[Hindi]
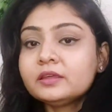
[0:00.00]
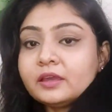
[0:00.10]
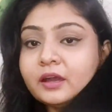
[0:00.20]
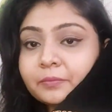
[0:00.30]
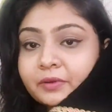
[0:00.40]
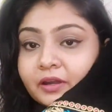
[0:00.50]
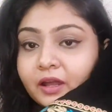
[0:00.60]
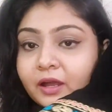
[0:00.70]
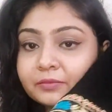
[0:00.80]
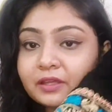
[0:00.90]
यहाँ पर
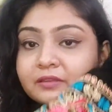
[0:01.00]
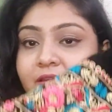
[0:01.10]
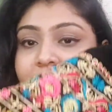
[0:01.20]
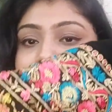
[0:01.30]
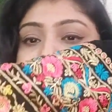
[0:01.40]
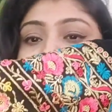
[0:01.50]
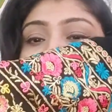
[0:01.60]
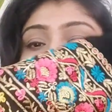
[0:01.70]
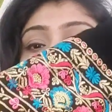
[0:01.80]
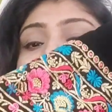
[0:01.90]
आप देख सकते हो
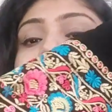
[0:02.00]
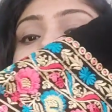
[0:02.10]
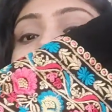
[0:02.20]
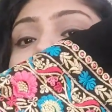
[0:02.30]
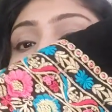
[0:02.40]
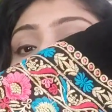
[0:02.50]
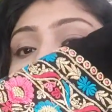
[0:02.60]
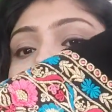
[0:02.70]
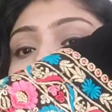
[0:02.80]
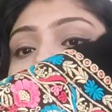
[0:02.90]
दोस्तों
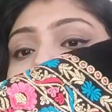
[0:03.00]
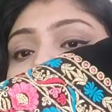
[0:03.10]
इस तरह से